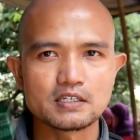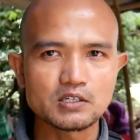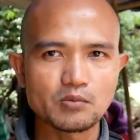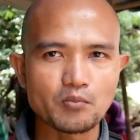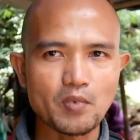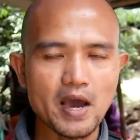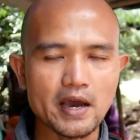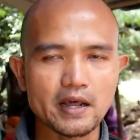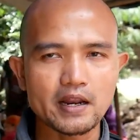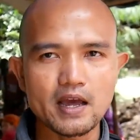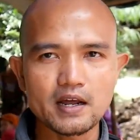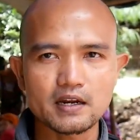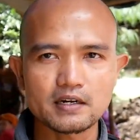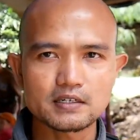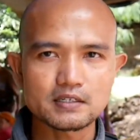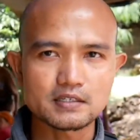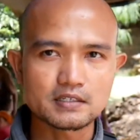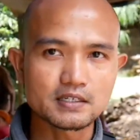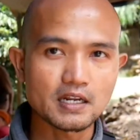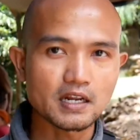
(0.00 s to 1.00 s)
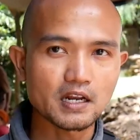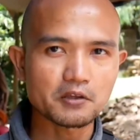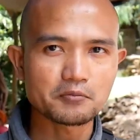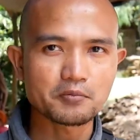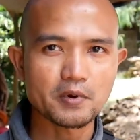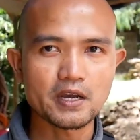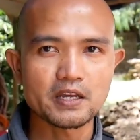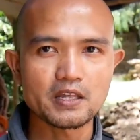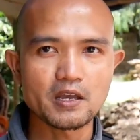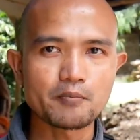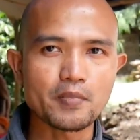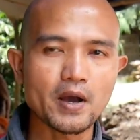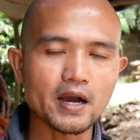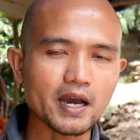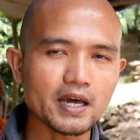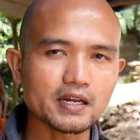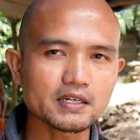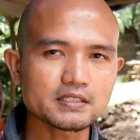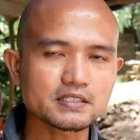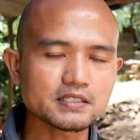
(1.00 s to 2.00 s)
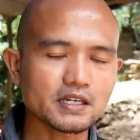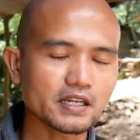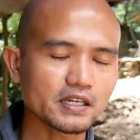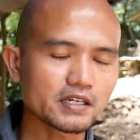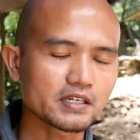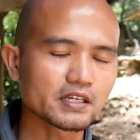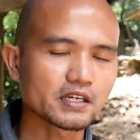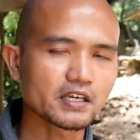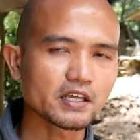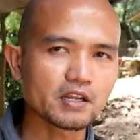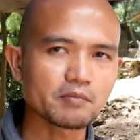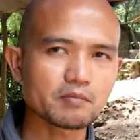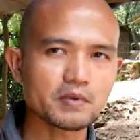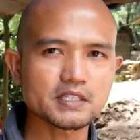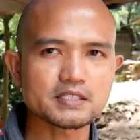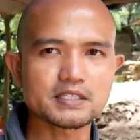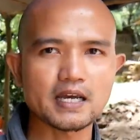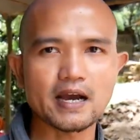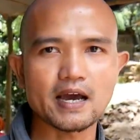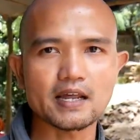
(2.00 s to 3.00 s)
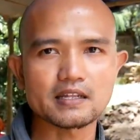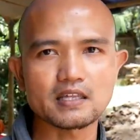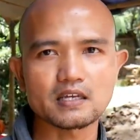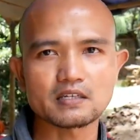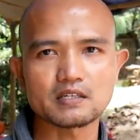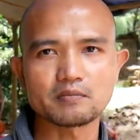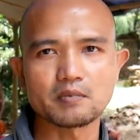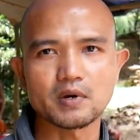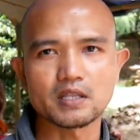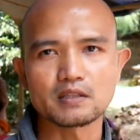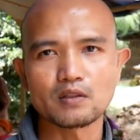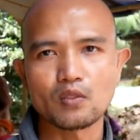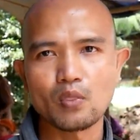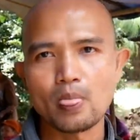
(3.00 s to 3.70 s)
Semarang dan lain sebagainya bahkan sering dikirim ke Jakarta sahabat.